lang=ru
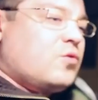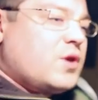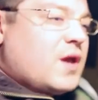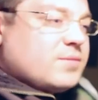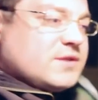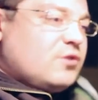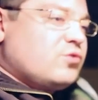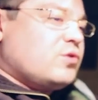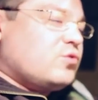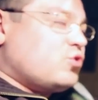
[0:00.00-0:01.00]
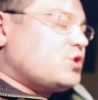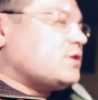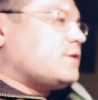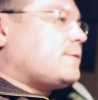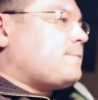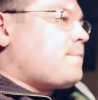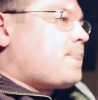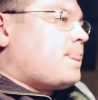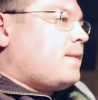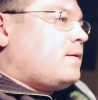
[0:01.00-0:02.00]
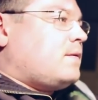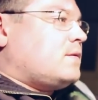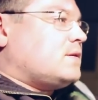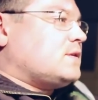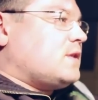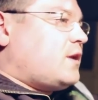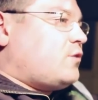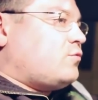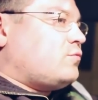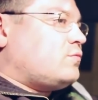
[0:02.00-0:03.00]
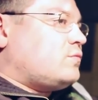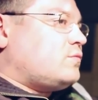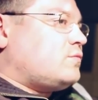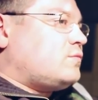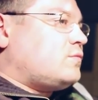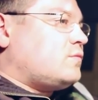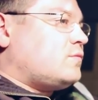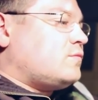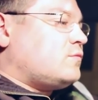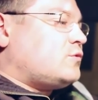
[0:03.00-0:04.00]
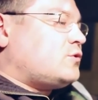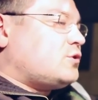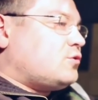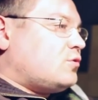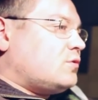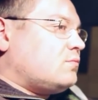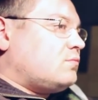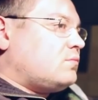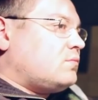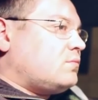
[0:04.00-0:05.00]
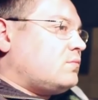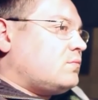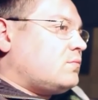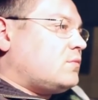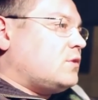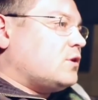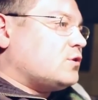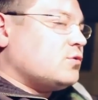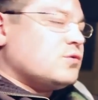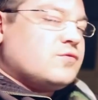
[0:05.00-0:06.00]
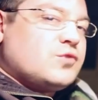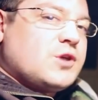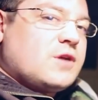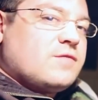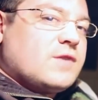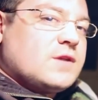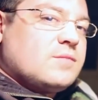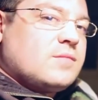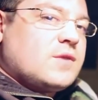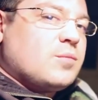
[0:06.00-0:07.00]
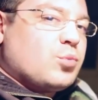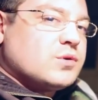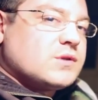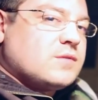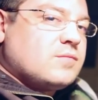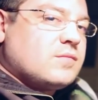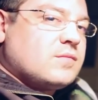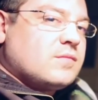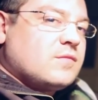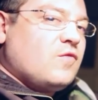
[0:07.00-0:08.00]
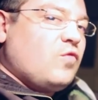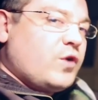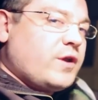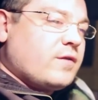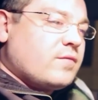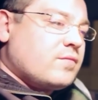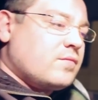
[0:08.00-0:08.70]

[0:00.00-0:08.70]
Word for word: Но я абсолютно точно знаю, что должно звучать в этом японском воне.